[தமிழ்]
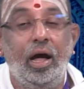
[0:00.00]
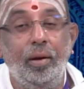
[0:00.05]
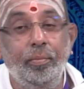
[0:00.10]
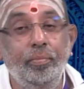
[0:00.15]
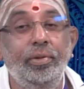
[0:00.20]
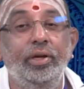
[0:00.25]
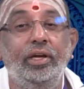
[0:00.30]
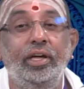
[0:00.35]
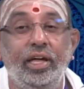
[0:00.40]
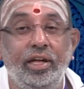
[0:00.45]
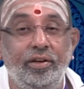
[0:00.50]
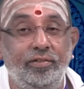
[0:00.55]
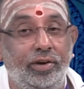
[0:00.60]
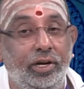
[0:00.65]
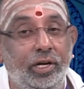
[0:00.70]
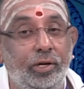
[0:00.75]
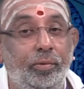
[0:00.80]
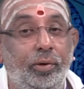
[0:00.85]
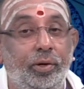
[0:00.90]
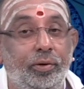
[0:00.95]
அம்பிகையை
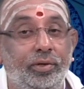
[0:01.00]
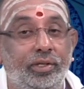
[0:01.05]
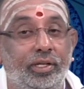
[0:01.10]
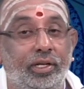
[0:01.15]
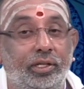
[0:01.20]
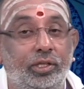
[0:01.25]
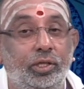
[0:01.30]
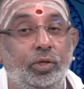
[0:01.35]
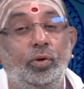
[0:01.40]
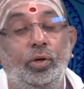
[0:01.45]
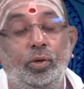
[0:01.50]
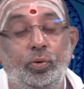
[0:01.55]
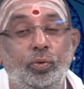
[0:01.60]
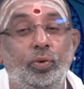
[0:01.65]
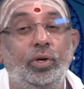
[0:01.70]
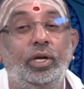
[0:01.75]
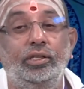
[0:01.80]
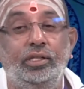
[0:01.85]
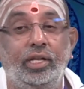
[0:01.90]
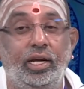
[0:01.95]
வழிபடுவதற்கு ஒரு
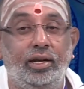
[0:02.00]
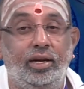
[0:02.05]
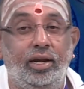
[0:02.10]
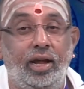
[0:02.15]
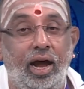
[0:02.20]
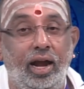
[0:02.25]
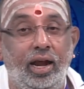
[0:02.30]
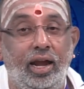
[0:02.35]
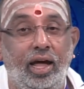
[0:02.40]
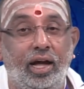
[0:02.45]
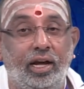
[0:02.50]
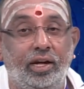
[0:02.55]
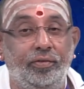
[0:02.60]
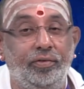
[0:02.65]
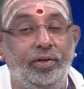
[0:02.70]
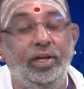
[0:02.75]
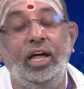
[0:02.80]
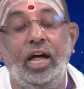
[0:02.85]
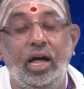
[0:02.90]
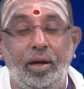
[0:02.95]
உகந்த
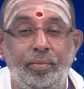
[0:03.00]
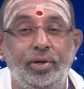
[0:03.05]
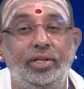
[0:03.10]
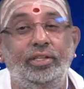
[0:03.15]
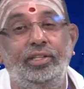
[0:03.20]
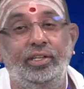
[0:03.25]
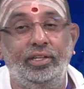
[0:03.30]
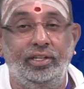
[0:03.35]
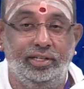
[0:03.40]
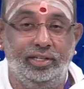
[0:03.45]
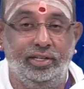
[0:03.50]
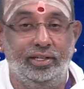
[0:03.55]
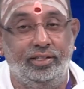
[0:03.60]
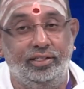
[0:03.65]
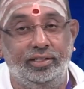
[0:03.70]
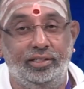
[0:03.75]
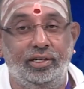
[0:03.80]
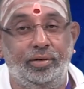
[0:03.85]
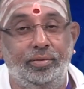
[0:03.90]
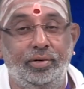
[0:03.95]
நாளாகவே
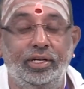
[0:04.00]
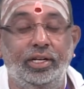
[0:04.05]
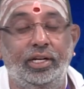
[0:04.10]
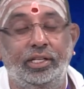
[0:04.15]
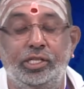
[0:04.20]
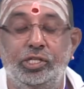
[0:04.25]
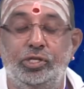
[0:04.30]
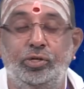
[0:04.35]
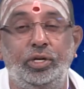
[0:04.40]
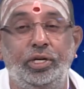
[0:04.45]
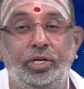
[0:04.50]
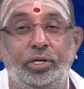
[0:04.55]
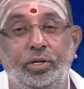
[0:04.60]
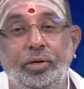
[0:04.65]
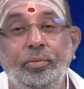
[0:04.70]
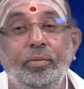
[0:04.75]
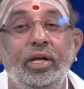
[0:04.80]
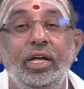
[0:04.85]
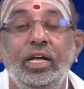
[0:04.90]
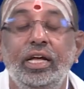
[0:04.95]
அமைந்திருக்கிறது அப்படிங்கிறதையும்
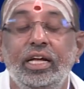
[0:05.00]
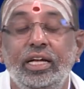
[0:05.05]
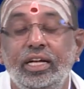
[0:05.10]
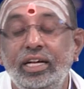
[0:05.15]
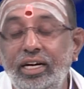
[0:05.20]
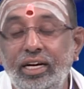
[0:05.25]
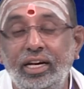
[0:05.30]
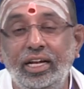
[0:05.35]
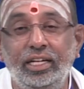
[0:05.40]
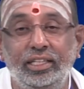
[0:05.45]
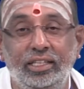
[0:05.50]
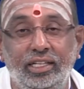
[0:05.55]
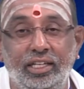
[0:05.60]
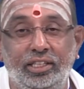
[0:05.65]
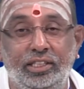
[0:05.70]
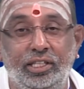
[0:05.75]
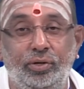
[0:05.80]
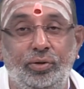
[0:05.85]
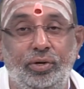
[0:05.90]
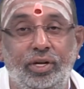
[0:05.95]
சொல்லிக்கிறோம் இன்றைய
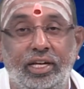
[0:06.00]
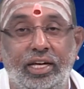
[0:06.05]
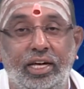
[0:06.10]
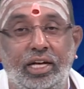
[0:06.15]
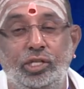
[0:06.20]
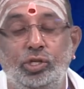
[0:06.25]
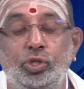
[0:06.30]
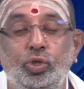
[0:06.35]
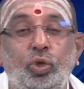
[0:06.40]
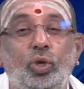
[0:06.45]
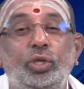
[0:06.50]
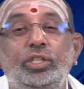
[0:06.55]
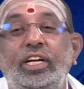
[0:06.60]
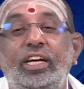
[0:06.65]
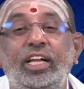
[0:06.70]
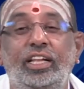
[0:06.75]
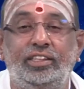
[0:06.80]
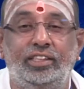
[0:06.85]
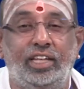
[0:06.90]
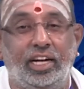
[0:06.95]
தினத்தினுடைய
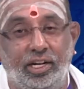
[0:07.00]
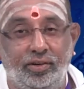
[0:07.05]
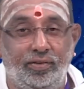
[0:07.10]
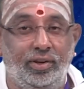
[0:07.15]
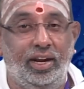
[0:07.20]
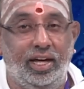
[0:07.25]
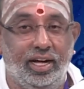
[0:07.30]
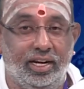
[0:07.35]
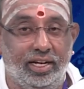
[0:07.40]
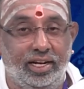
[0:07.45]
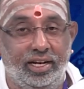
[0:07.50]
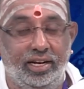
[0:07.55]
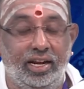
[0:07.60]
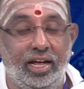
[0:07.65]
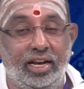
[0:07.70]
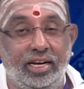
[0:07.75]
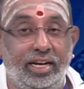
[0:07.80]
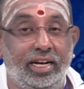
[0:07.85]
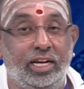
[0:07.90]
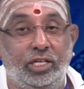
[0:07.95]
ஜோதிட தகவலாக
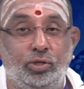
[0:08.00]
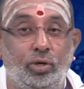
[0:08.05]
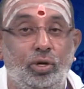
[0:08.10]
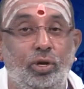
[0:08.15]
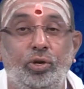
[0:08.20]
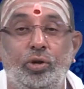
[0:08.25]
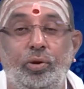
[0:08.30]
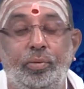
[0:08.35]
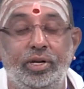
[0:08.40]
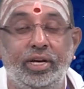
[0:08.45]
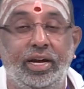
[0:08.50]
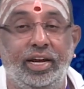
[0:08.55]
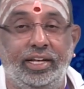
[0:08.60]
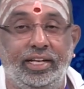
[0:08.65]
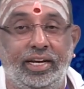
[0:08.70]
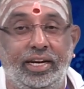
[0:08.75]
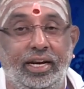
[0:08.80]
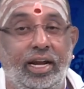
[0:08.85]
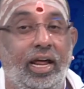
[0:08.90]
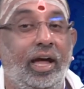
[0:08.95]
நான் என்ன சொல்லணும் அப்படின்னு
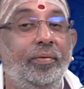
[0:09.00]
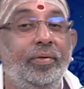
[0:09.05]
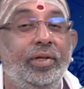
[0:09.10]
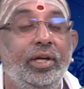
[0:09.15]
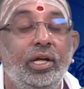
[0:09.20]
நினைக்கிறேன்னா